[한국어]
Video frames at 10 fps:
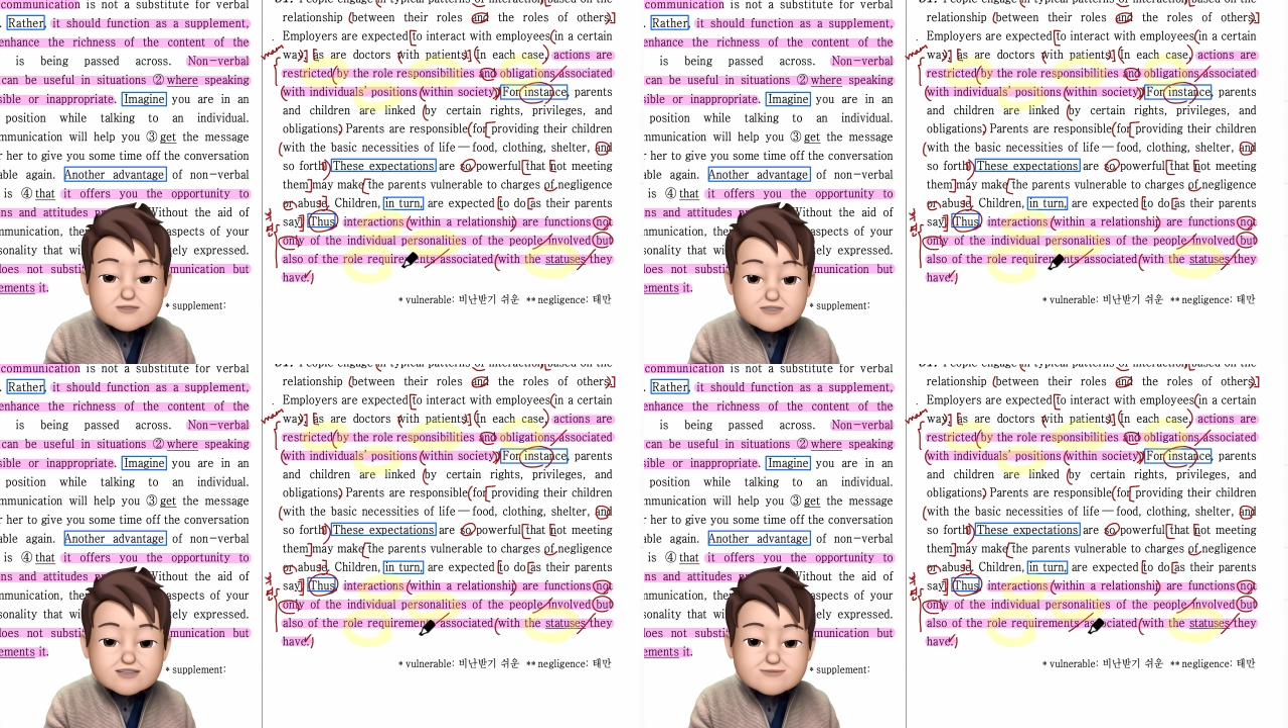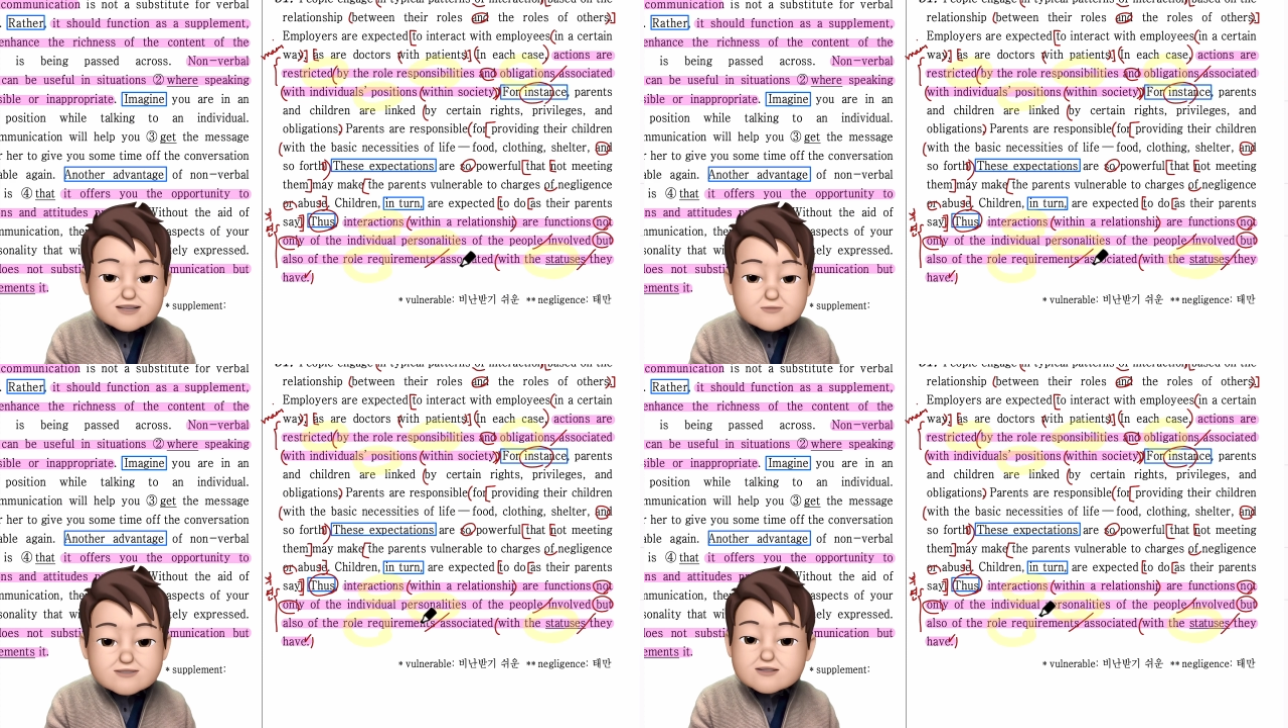이런
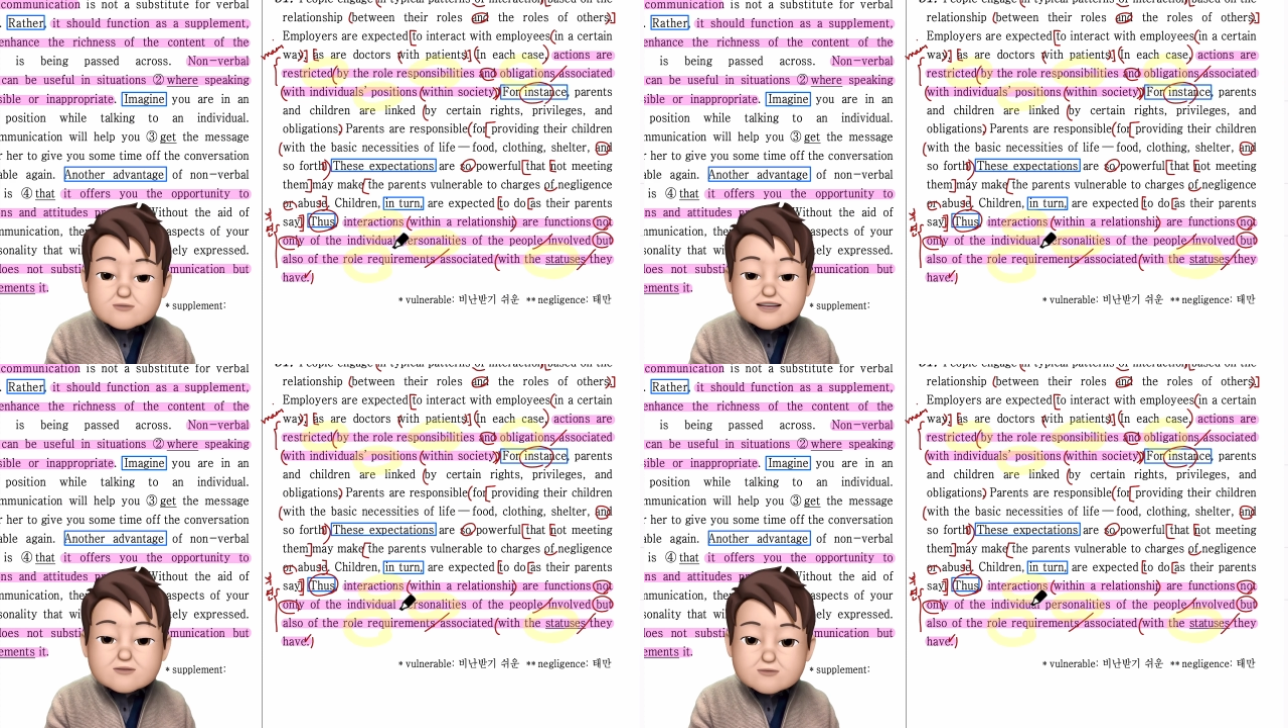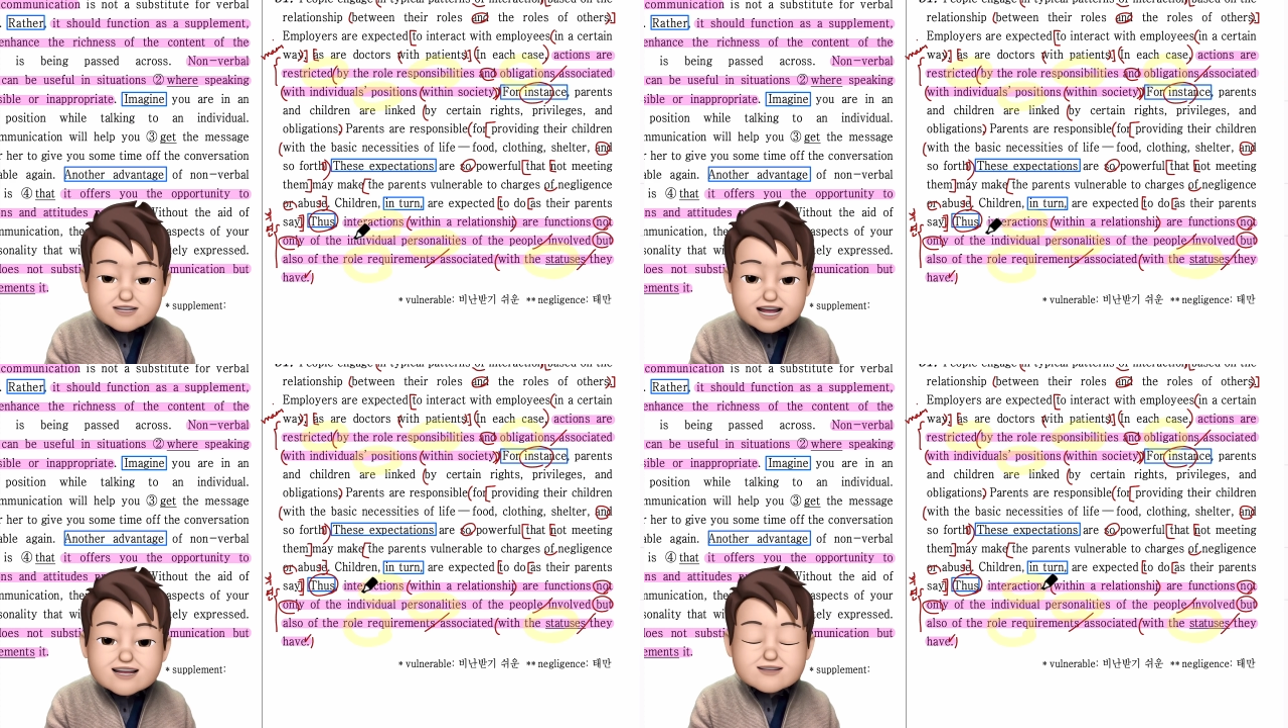것들이 바로
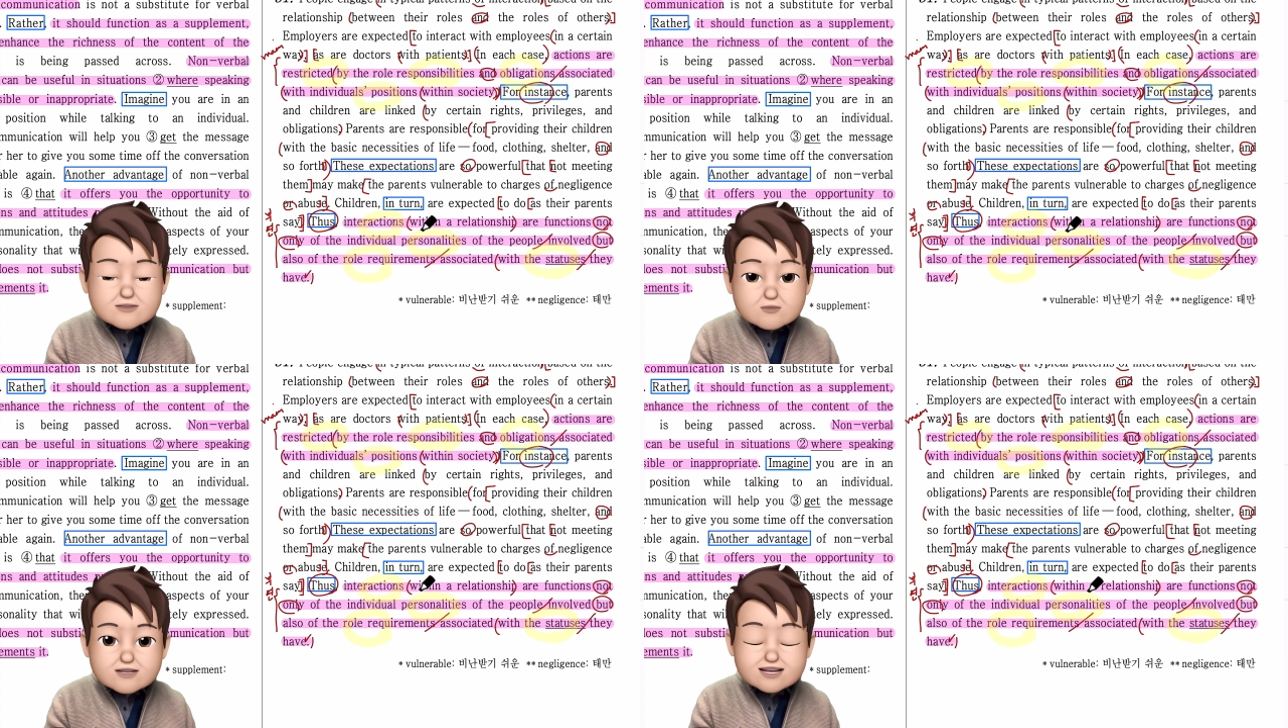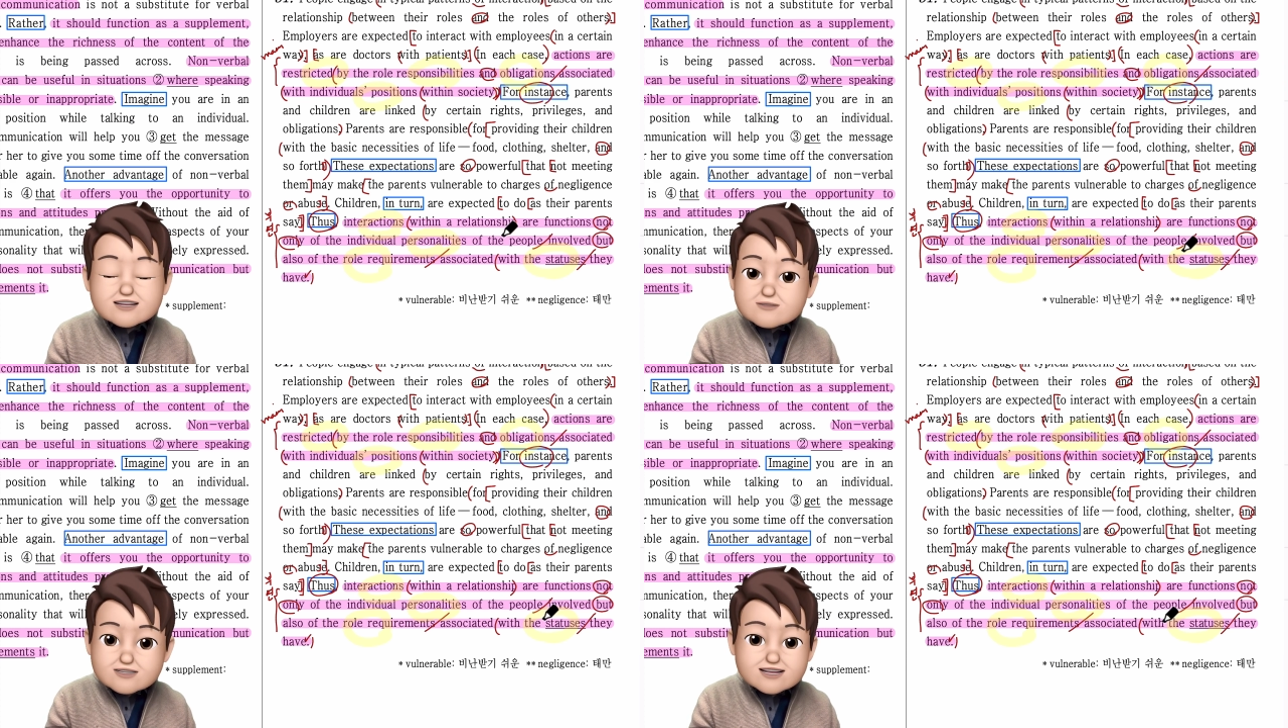상호작용이다
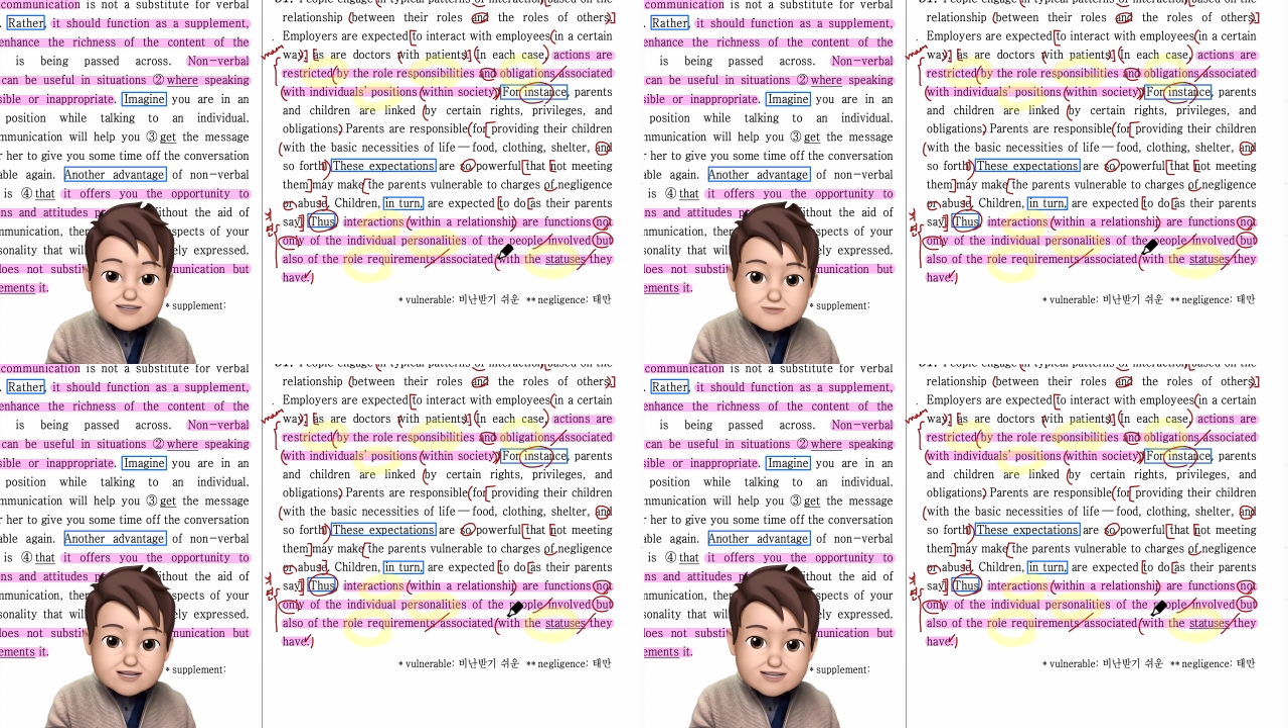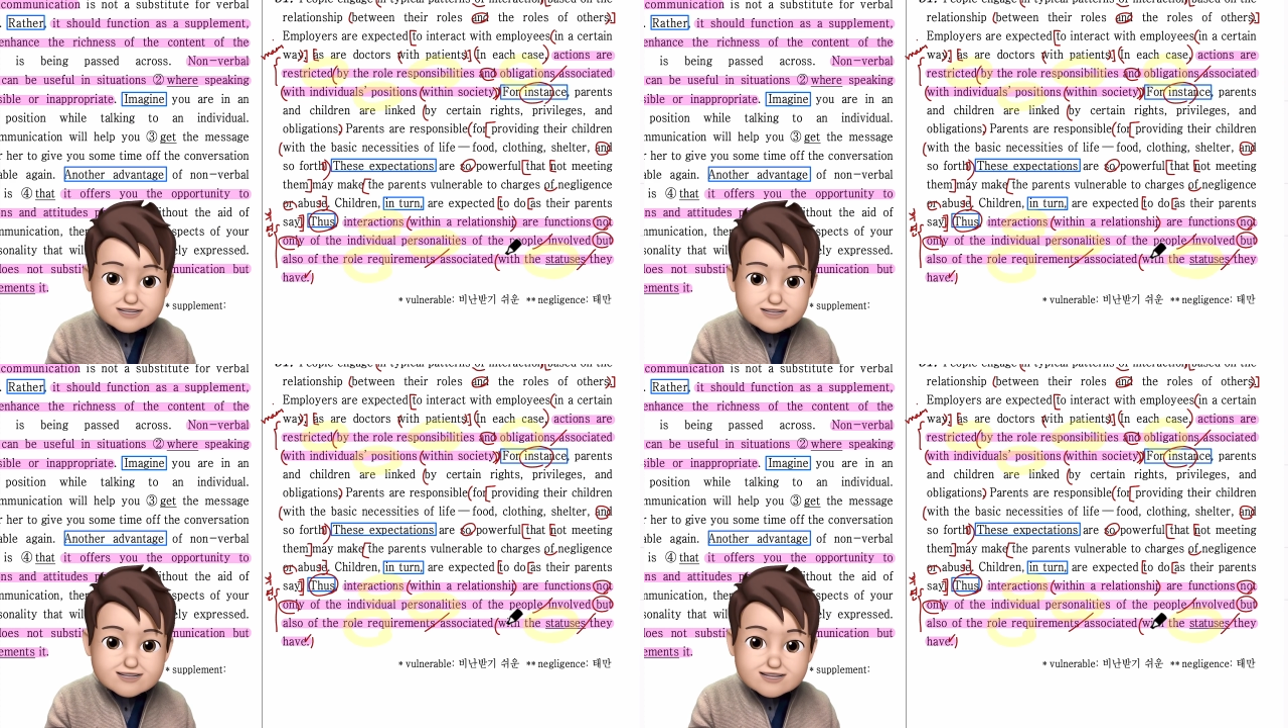이렇게
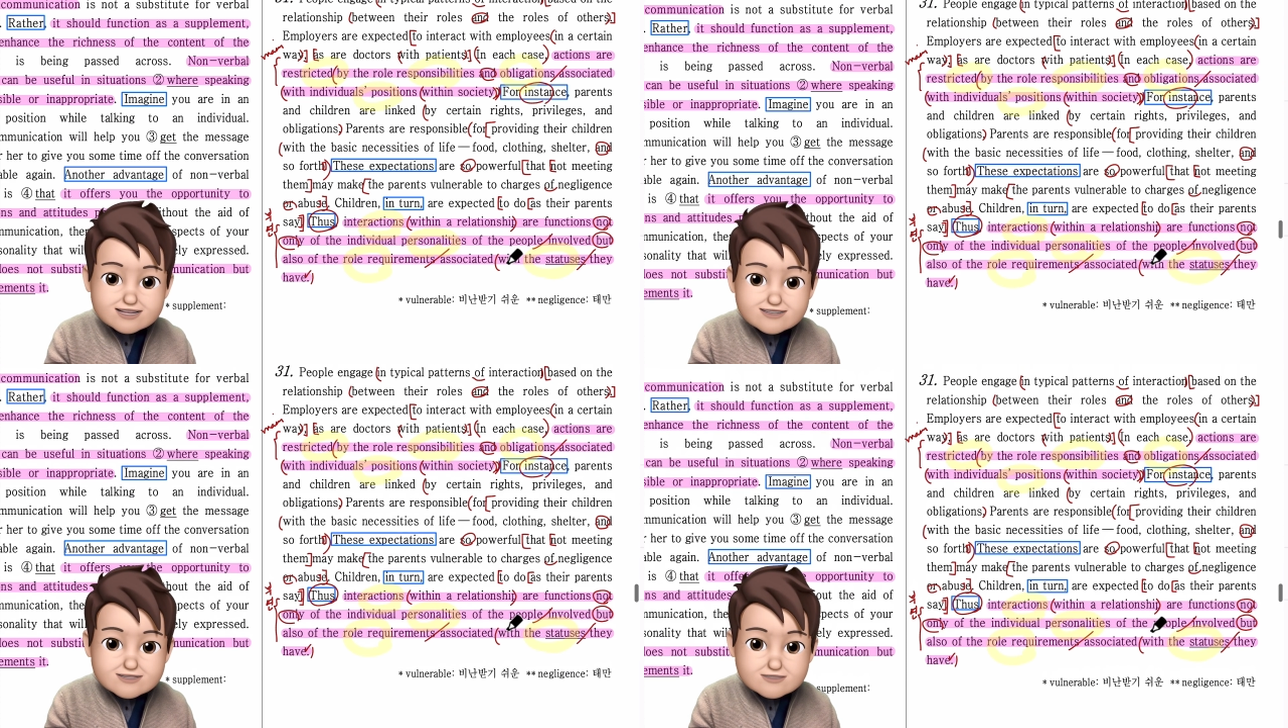정의된다고 하겠다